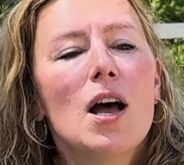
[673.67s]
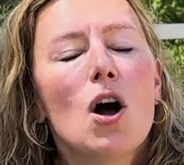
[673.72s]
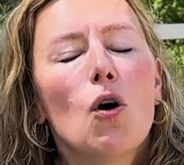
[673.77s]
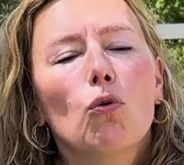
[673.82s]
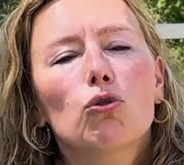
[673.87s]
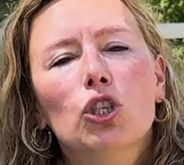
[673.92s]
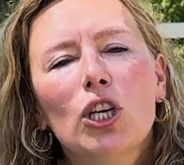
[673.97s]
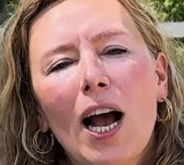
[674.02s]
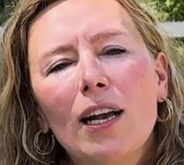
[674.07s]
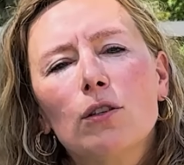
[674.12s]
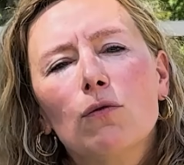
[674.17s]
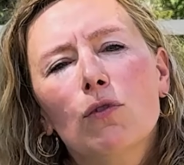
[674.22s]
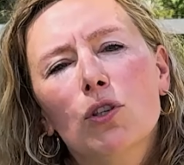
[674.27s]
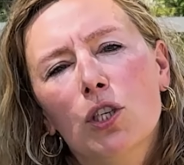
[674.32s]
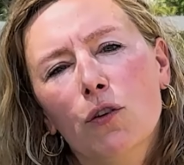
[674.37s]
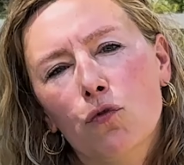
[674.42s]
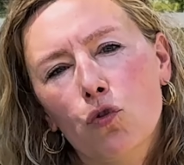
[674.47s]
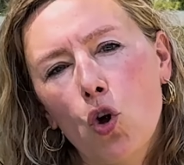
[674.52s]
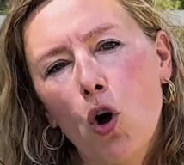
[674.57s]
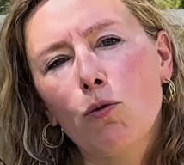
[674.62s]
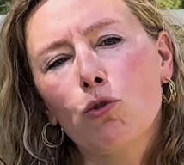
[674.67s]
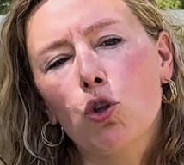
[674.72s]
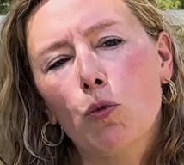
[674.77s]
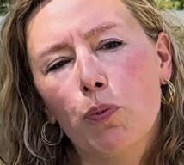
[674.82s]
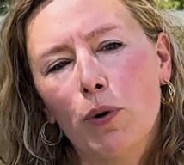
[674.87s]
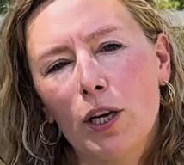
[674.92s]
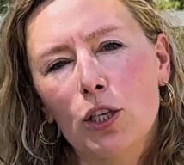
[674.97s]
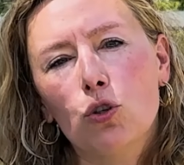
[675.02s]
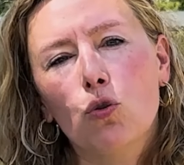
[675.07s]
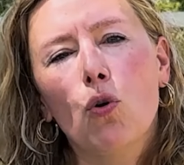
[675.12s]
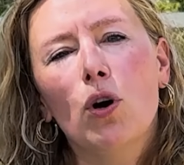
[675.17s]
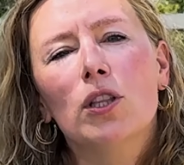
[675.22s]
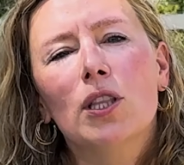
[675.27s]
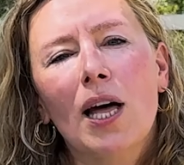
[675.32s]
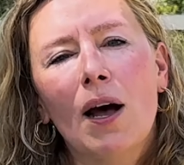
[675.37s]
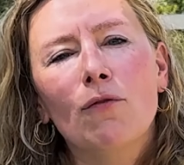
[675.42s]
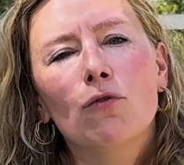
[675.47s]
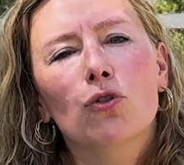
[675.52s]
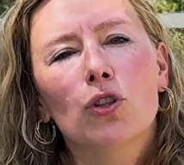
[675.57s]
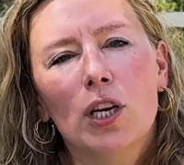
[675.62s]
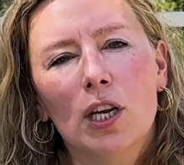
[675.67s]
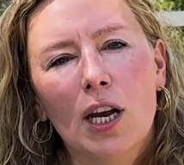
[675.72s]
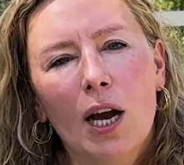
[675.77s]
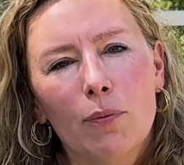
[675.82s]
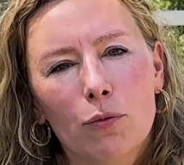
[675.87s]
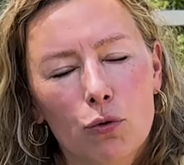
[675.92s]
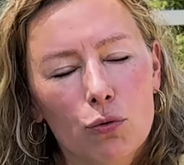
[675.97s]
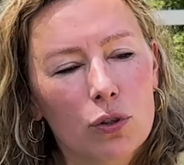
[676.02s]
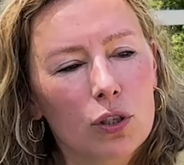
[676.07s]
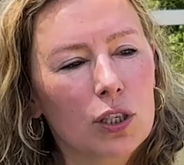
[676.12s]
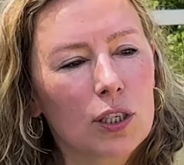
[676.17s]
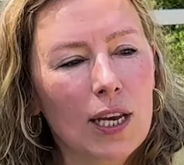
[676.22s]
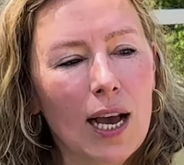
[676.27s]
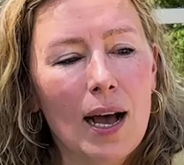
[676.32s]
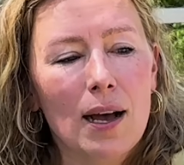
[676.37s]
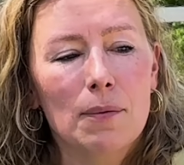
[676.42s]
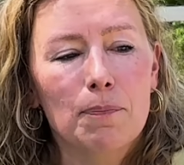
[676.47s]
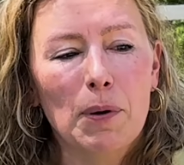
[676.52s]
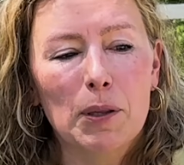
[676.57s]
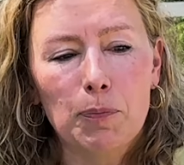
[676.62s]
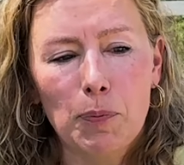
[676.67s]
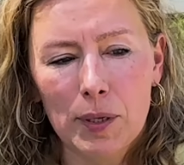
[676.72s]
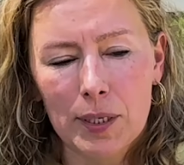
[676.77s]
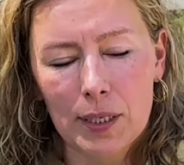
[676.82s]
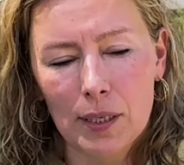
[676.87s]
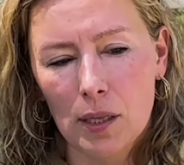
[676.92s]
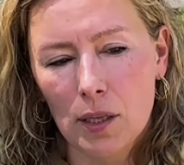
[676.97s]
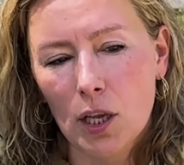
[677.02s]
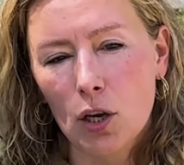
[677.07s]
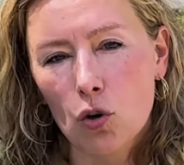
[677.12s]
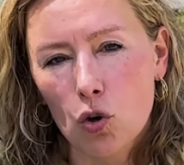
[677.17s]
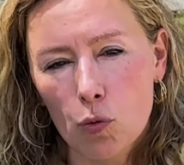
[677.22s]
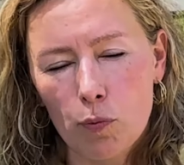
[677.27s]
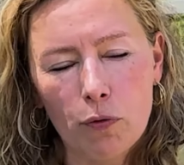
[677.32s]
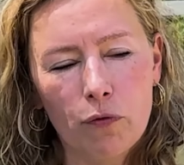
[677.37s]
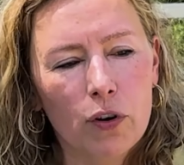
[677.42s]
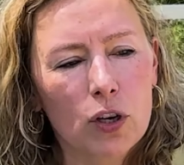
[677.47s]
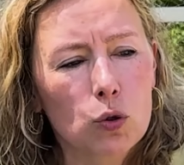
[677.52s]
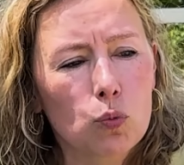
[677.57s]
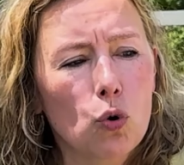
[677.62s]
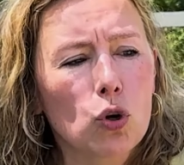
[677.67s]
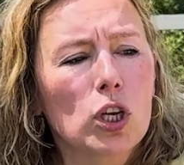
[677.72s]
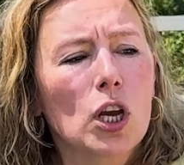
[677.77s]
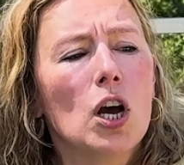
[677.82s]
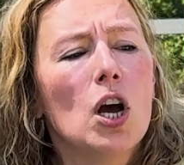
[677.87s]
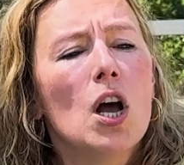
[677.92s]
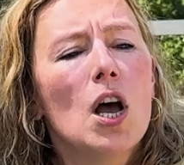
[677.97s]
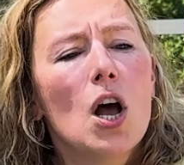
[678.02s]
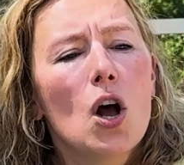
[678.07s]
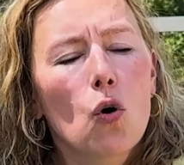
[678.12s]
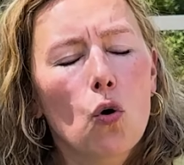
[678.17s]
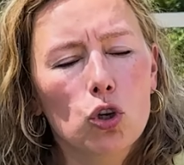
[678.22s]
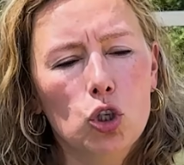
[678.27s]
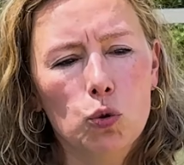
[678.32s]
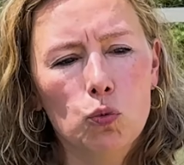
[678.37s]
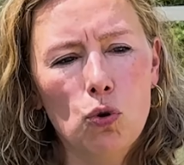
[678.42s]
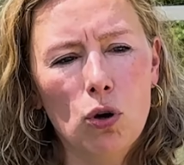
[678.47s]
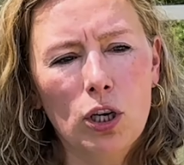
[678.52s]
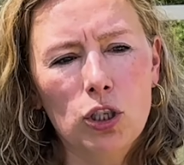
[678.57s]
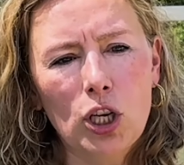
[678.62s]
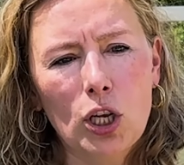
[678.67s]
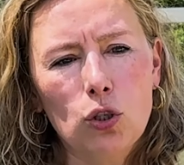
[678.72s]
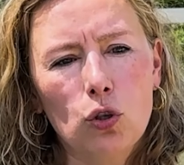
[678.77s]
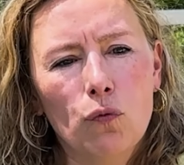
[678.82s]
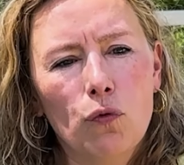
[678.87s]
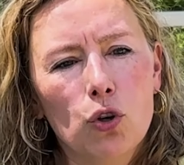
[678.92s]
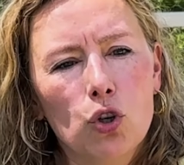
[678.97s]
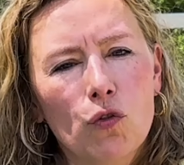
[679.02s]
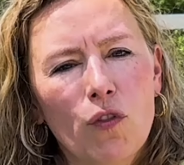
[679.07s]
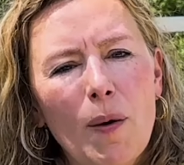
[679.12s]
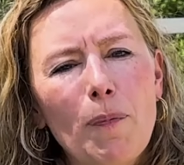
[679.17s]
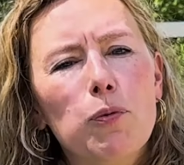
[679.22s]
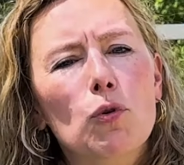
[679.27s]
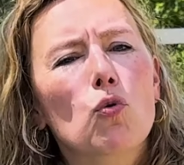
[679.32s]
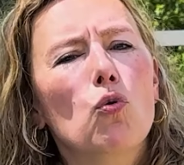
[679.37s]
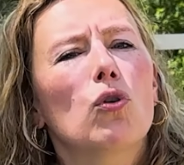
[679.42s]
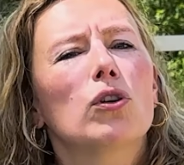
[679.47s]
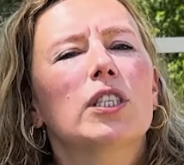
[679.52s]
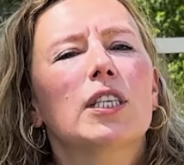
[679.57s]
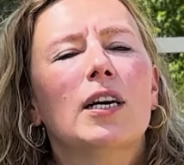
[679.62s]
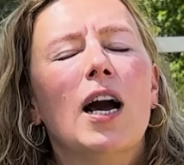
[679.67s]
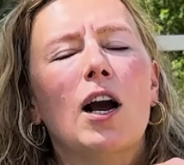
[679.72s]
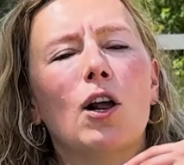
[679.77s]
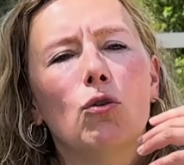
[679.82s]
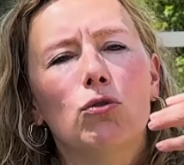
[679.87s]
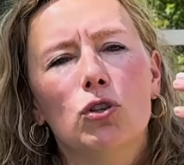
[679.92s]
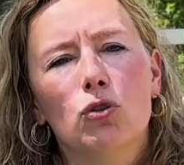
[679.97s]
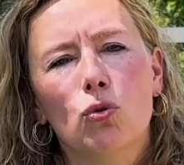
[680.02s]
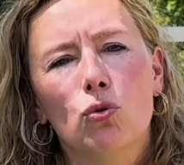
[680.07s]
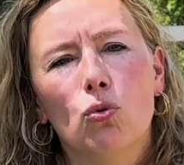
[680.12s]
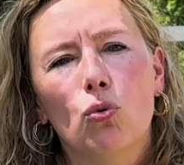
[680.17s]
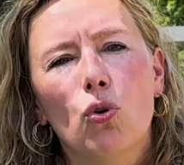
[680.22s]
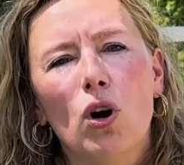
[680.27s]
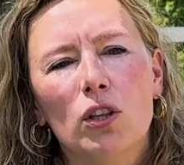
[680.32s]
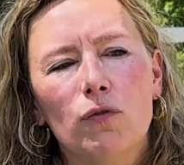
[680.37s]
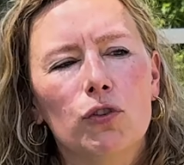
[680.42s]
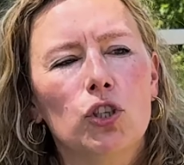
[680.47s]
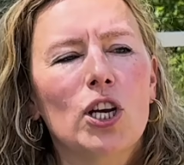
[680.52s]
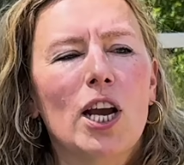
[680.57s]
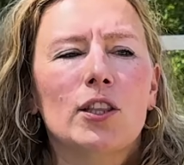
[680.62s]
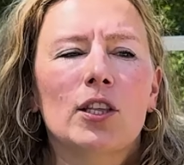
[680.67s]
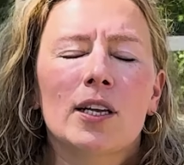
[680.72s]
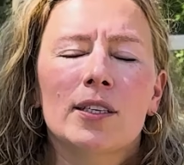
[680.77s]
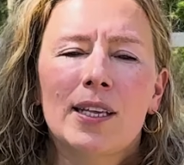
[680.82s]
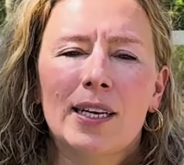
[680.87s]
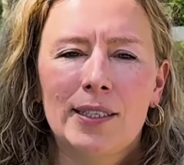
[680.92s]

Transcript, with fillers: участвуйте в том, что происходит там внутри комьюнити. Я подписана на их группу в Фейсбуке, очень много часто вижу вопросы, как люди друг другу отвечают.